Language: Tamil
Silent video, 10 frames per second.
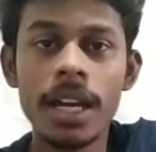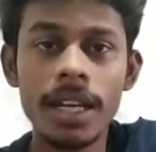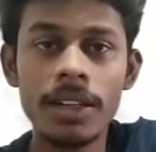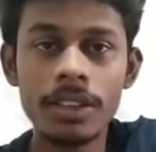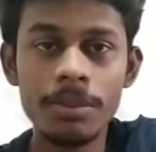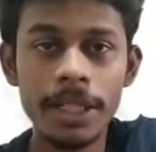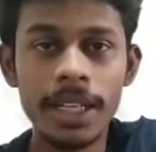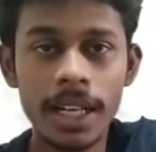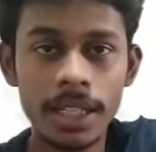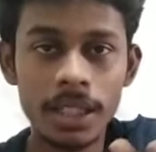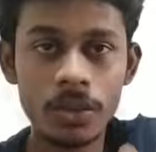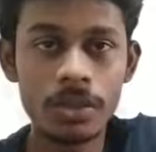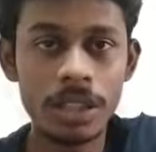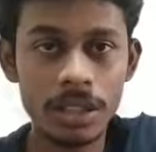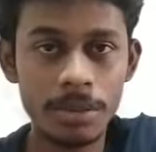இல்லை வந்து பிடெக் ஐடி
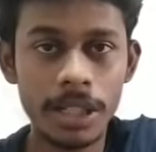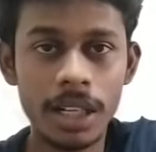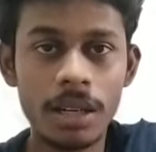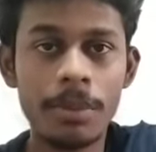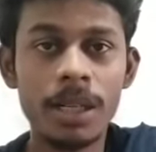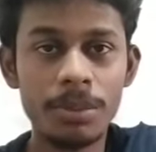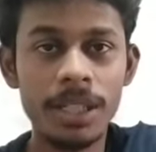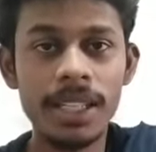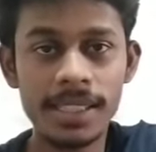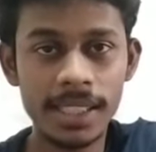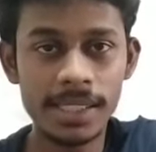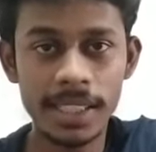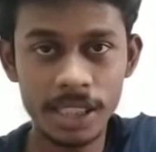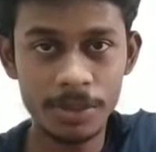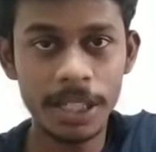கோர்ஸ் எடுத்து படிக்கலாமா இல்லை பிஇ சிஎஸ் e,
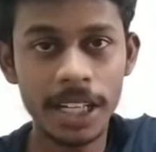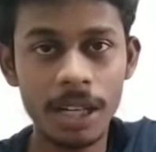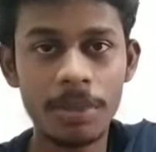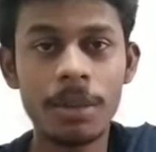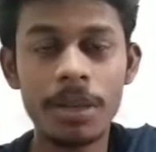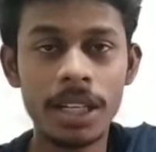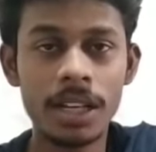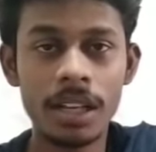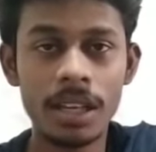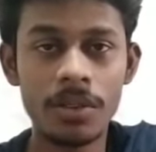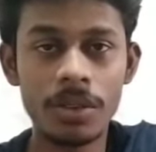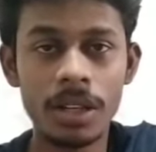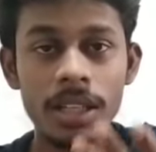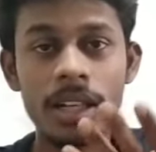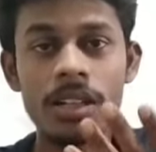e எடுத்து படிக்கலாமா அப்படிங்கிறத
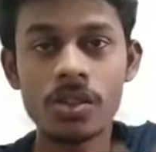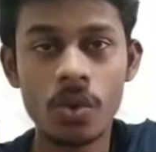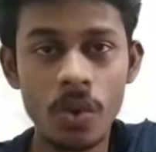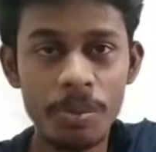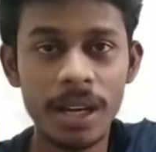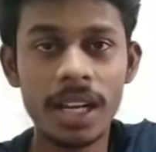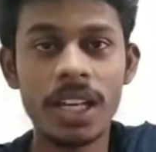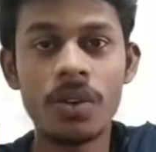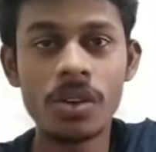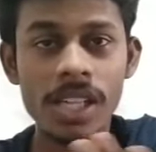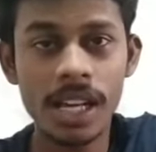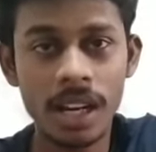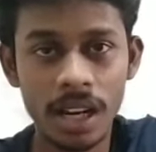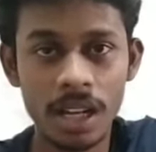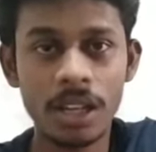அதுக்கான ஸ்கோப் என்ன எவ்வளோ
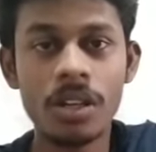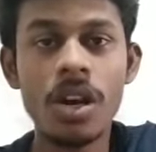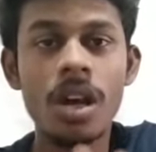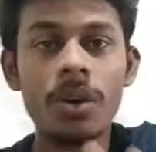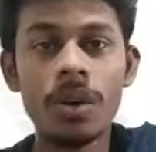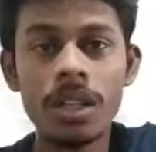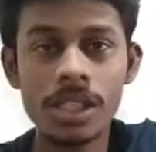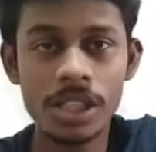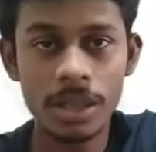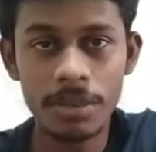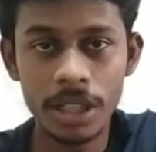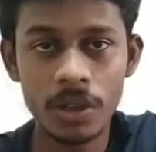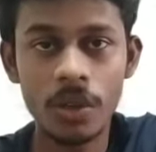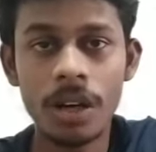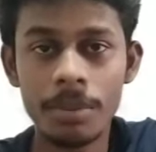சேலரி கிடைக்கும் ஒர்க் கல்ச்சர் எப்படி
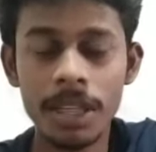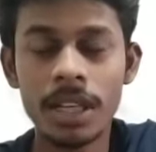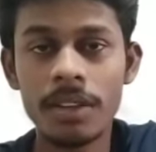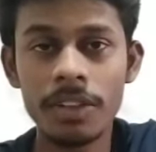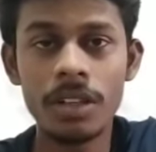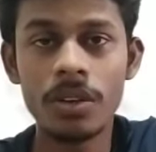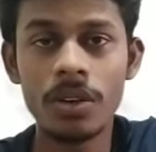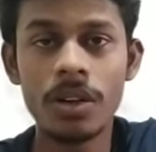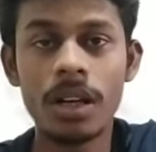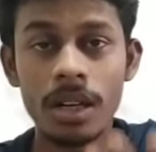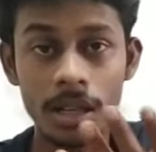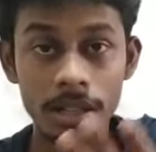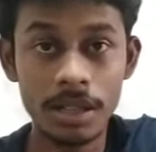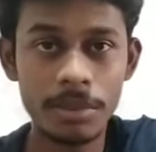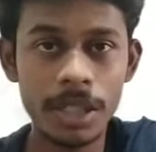இருக்கும் அப்படிங்கிற வீடியோ
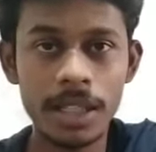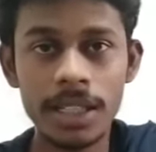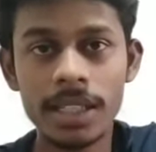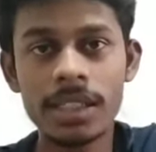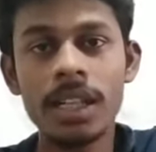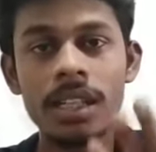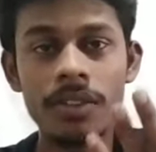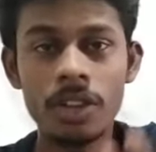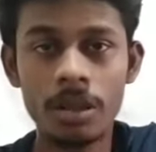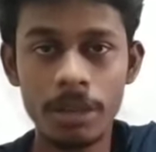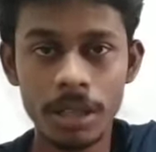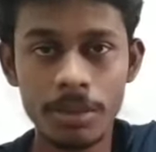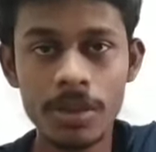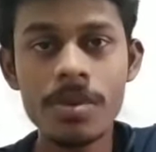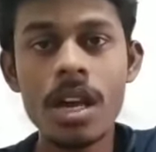அந்த மாதிரி டீட்டெயில்ஸ் எல்லாம் இந்த வீடியோவில் பார்க்க
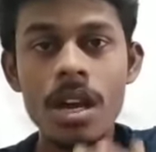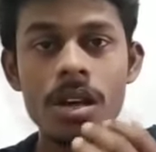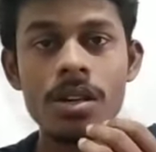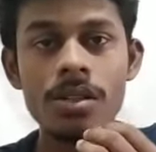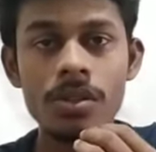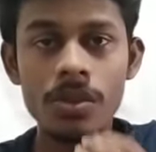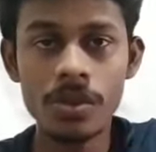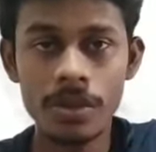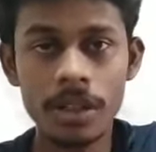போகிறோம் ஸோ